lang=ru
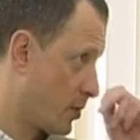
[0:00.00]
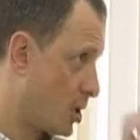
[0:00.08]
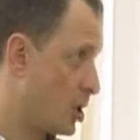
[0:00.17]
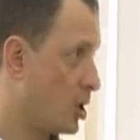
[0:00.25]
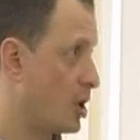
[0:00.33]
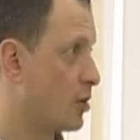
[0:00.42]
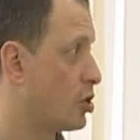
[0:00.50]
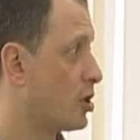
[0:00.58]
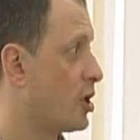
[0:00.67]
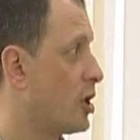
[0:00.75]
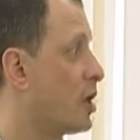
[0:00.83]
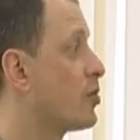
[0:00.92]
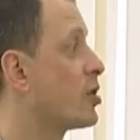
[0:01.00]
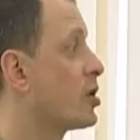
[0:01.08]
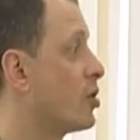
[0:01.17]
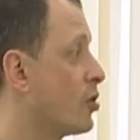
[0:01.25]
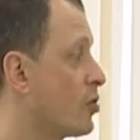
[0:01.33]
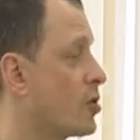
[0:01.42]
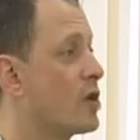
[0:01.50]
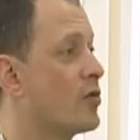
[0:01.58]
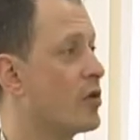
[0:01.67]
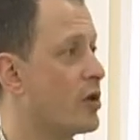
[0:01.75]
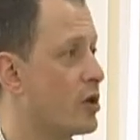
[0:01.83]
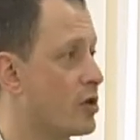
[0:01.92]
И обладая определенным, как
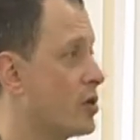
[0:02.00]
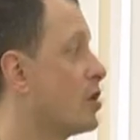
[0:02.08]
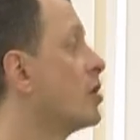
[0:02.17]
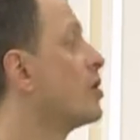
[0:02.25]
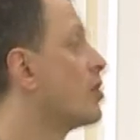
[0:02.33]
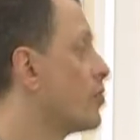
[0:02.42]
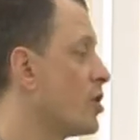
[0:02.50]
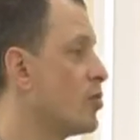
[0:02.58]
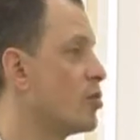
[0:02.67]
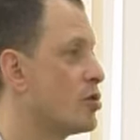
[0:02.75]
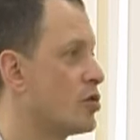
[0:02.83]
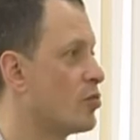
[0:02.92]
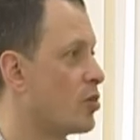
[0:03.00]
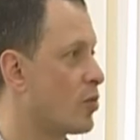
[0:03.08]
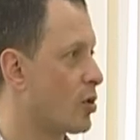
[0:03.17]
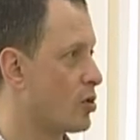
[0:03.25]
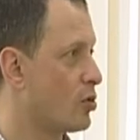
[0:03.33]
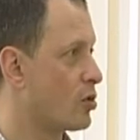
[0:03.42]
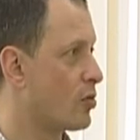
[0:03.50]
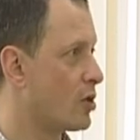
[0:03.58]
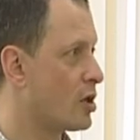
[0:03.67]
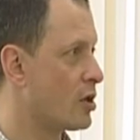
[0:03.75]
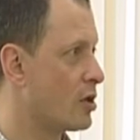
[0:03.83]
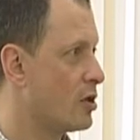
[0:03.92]
вы говорите, преимуществом по продуктам
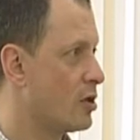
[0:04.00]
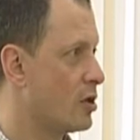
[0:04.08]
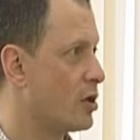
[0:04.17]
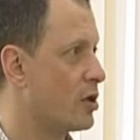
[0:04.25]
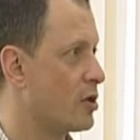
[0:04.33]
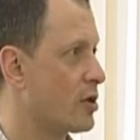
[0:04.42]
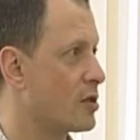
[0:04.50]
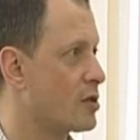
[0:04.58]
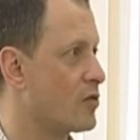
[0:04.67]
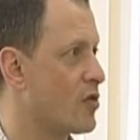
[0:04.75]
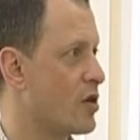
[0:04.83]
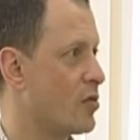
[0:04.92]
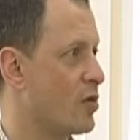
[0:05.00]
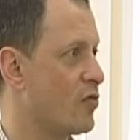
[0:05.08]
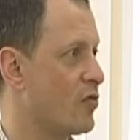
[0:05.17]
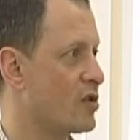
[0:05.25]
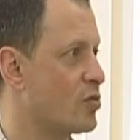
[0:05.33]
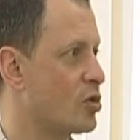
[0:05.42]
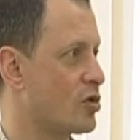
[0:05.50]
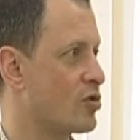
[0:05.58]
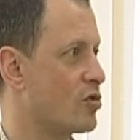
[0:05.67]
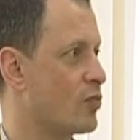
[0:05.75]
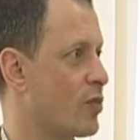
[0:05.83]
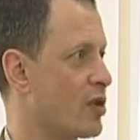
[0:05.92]
А и так называемой
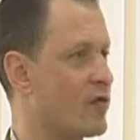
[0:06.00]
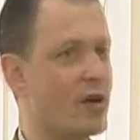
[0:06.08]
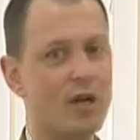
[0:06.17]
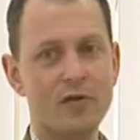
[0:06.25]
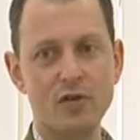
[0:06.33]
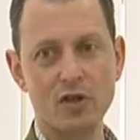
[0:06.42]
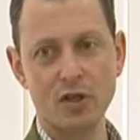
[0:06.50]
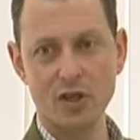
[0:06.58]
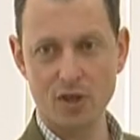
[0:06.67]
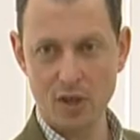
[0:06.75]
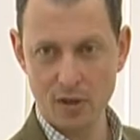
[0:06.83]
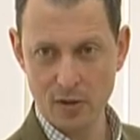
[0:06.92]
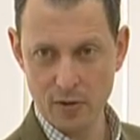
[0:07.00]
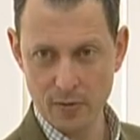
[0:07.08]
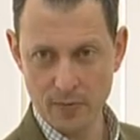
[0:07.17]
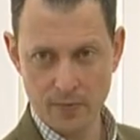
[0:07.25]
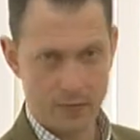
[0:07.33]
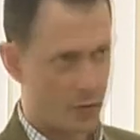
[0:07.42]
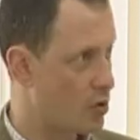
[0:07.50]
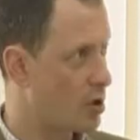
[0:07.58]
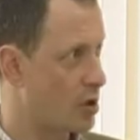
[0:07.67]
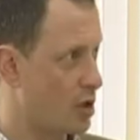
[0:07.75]
возможностью портфельного шантажа, ну, когда